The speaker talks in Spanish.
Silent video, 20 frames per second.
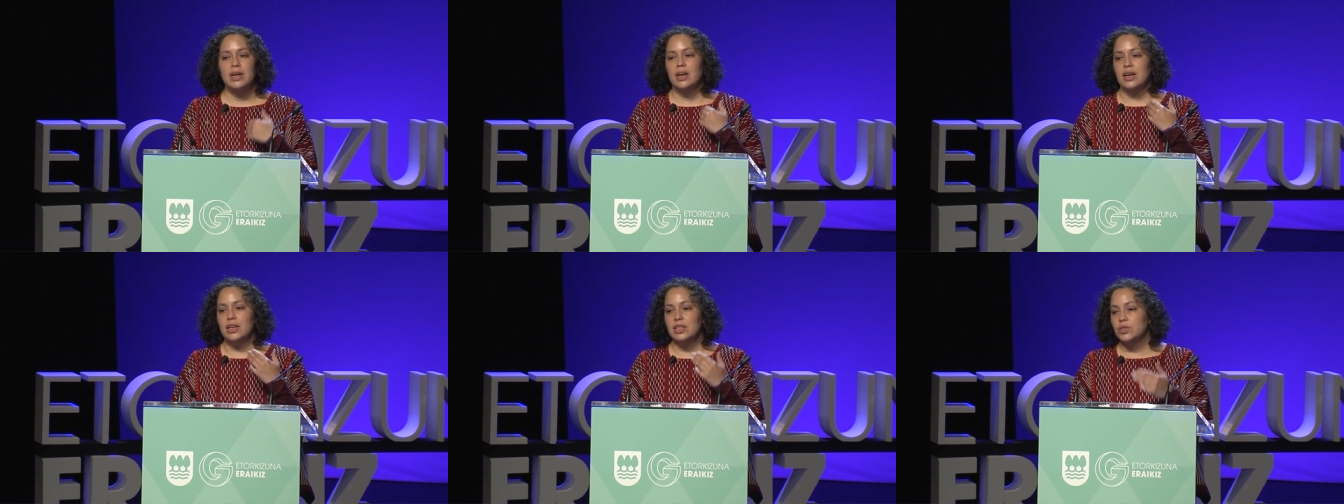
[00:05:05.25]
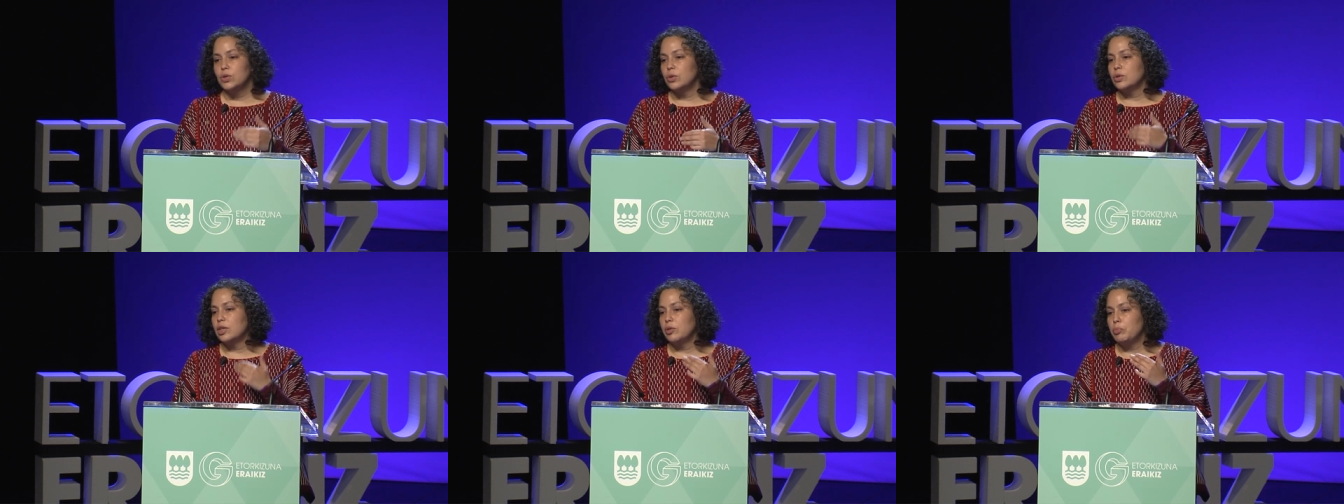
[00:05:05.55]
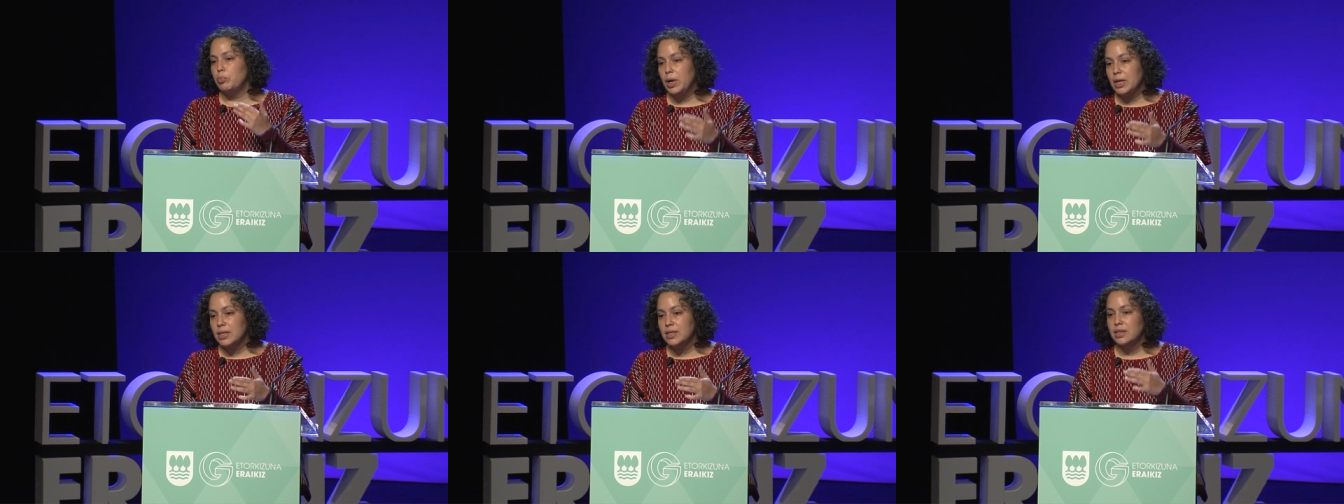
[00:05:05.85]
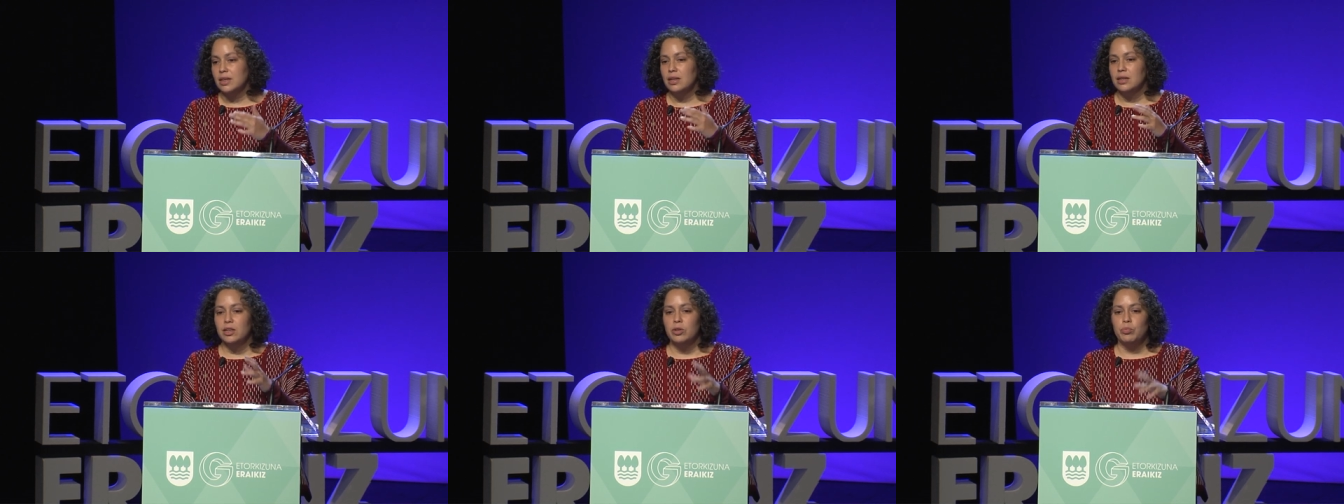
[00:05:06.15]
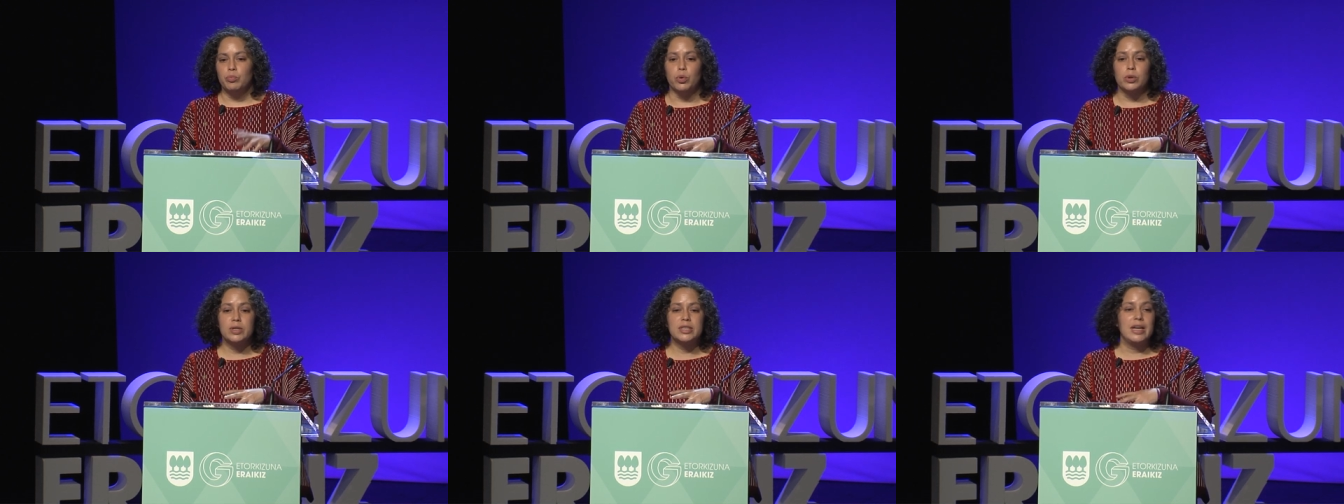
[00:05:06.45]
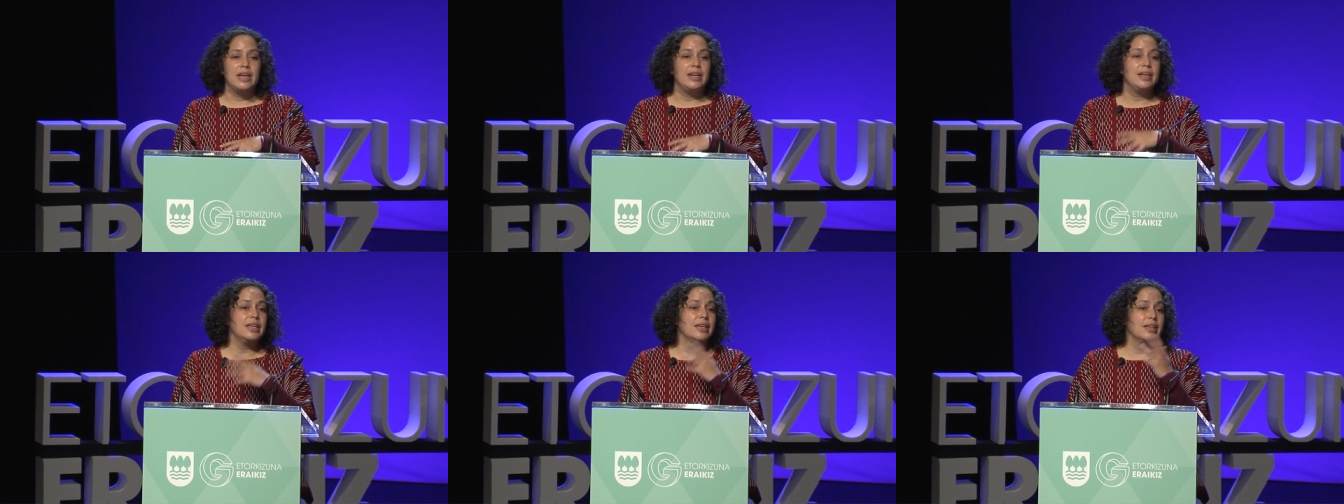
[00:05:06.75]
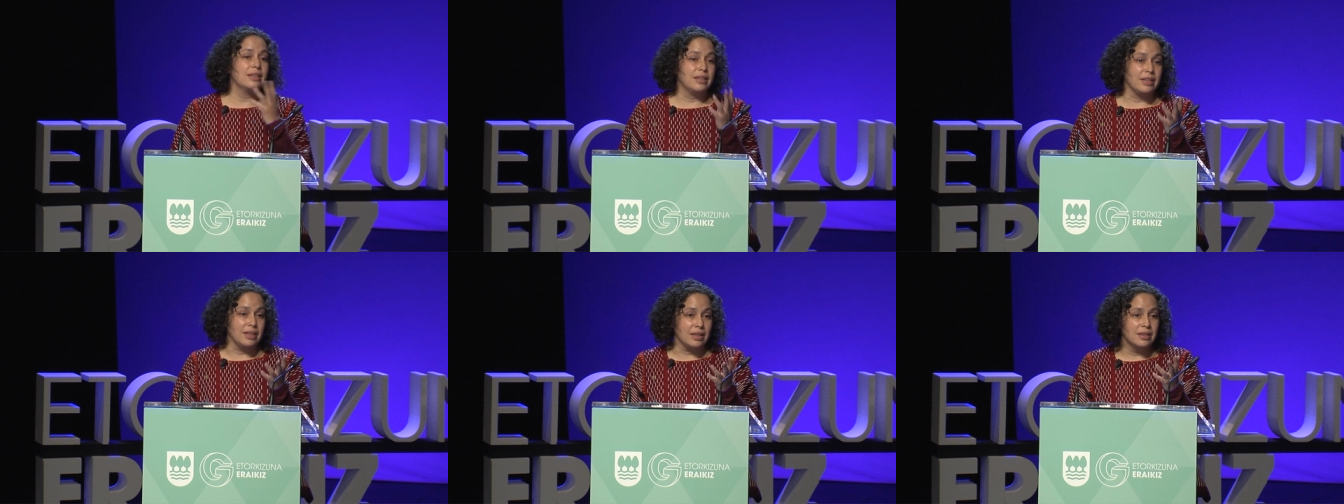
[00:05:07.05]
esto te pasa por
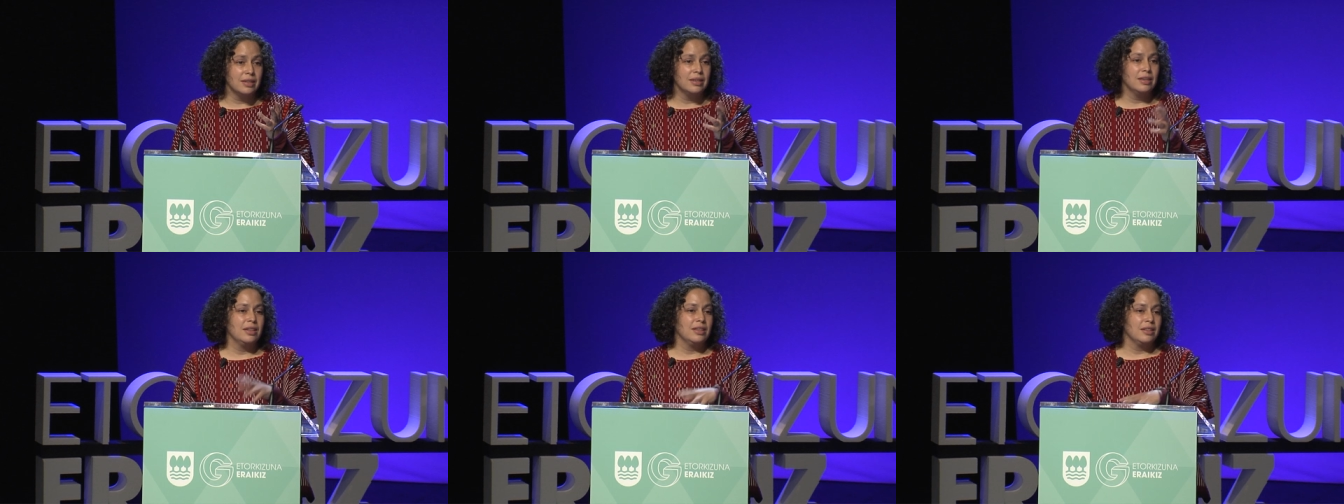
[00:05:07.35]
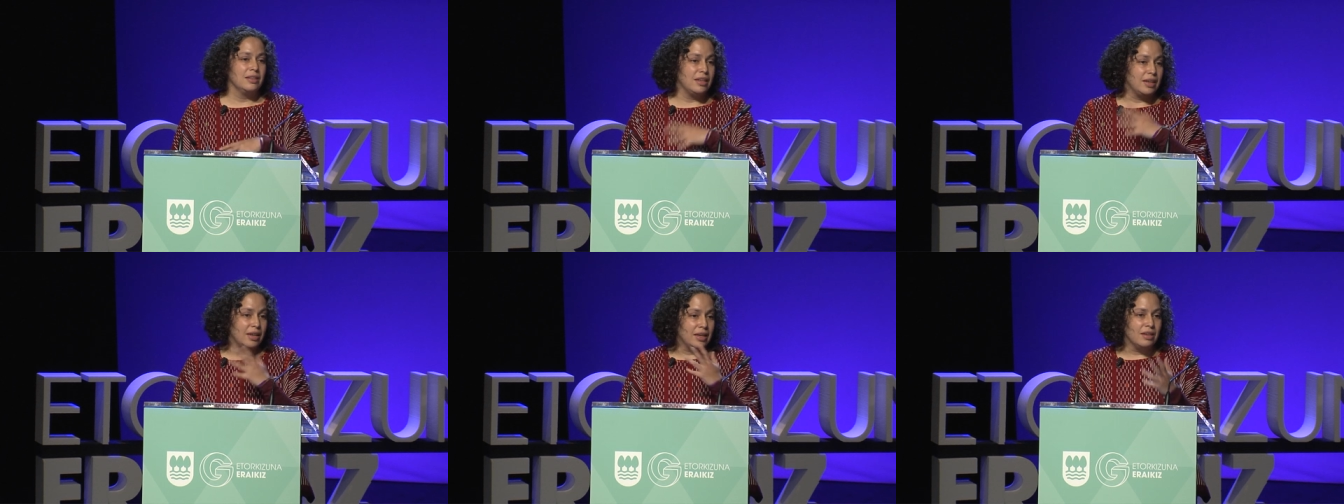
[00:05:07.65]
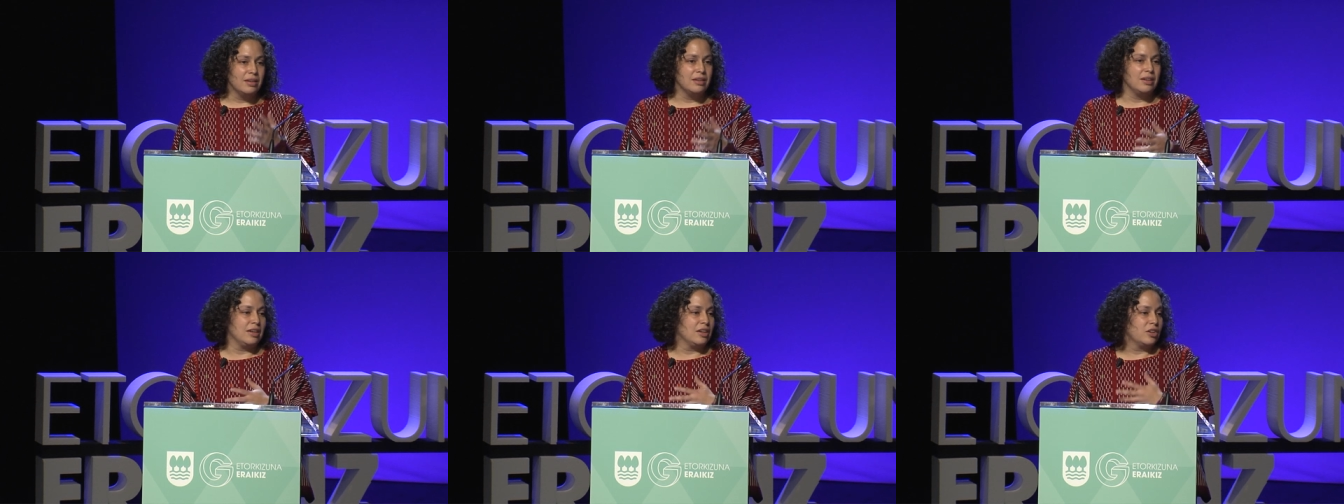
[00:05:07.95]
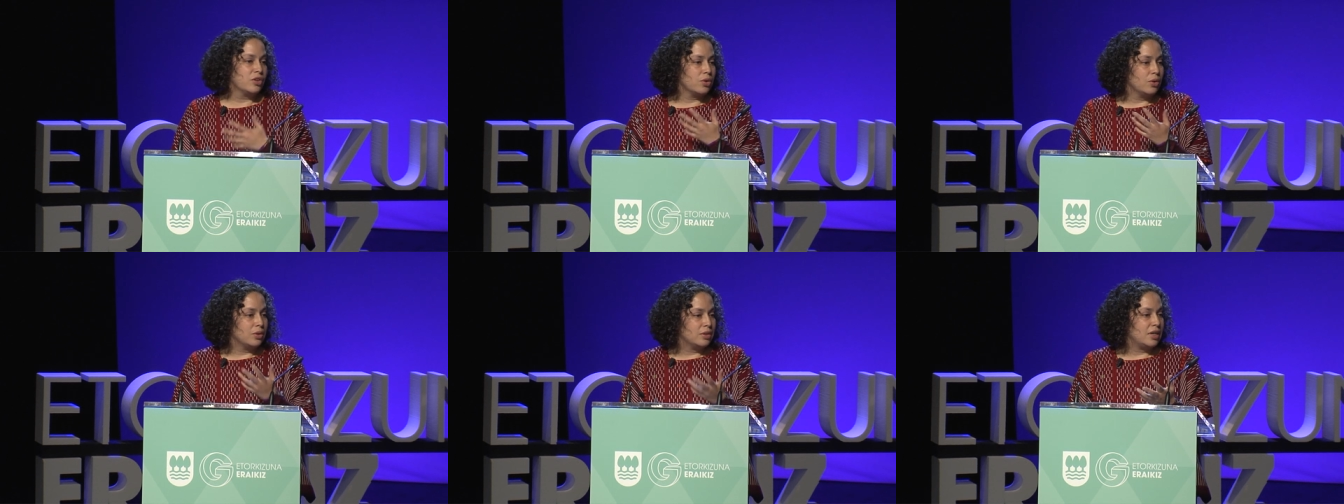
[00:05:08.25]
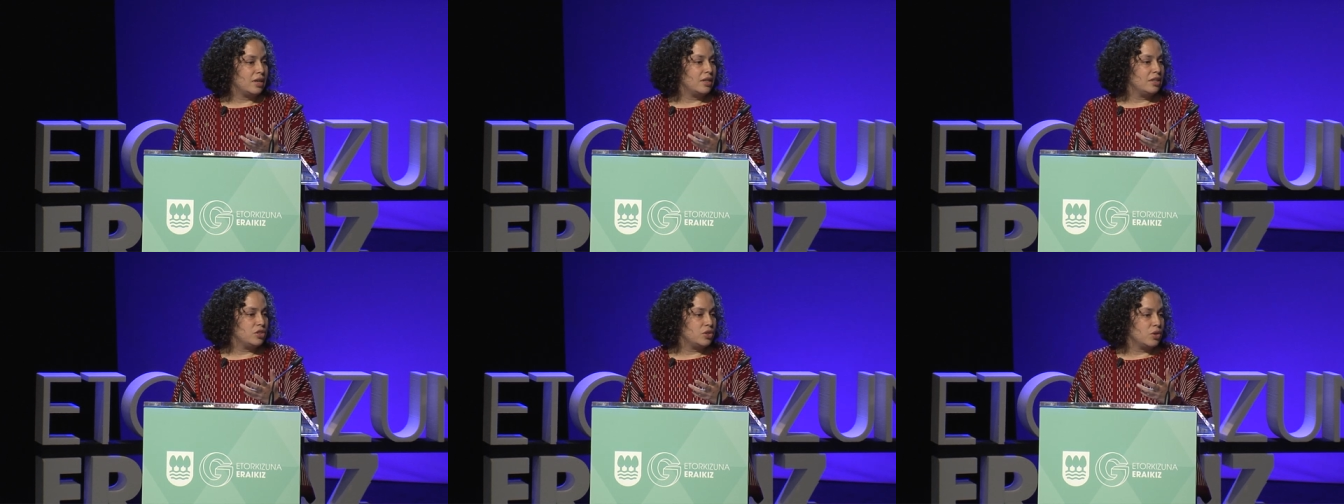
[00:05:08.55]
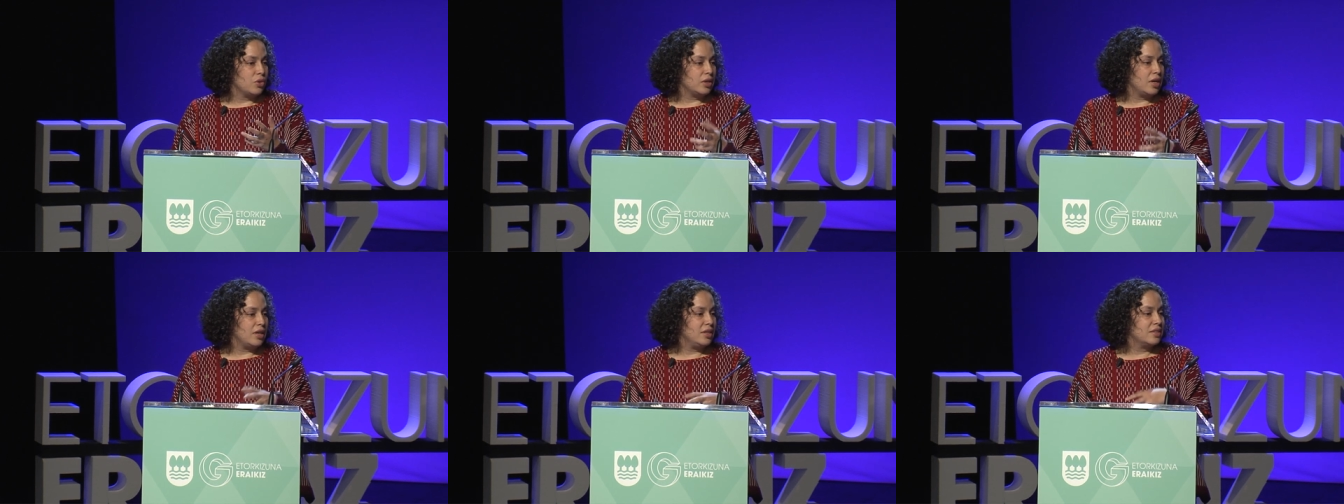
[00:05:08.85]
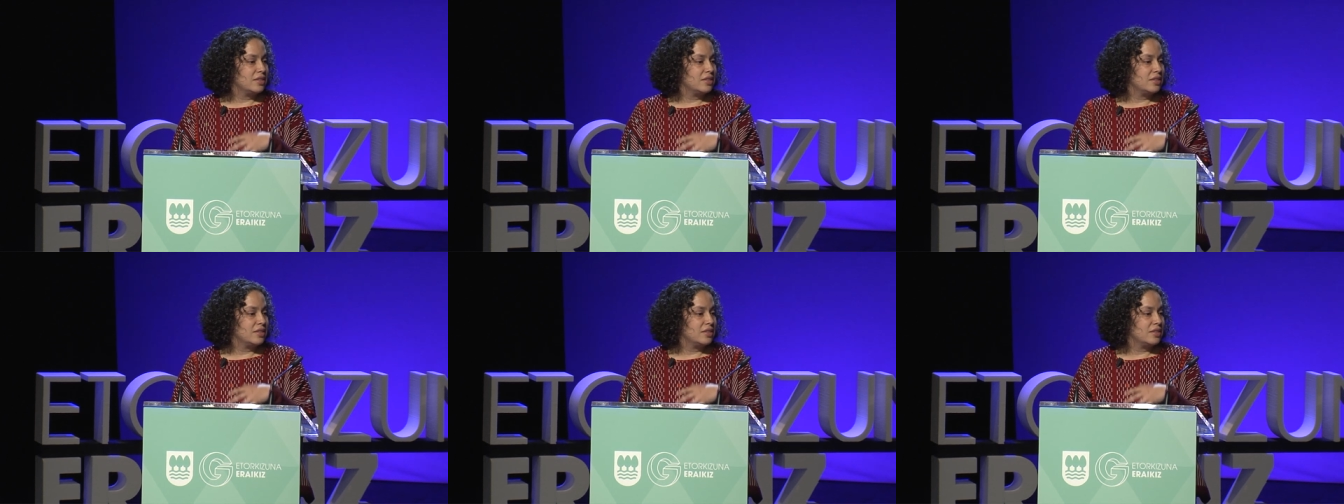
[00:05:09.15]
salirte del rol tradicional,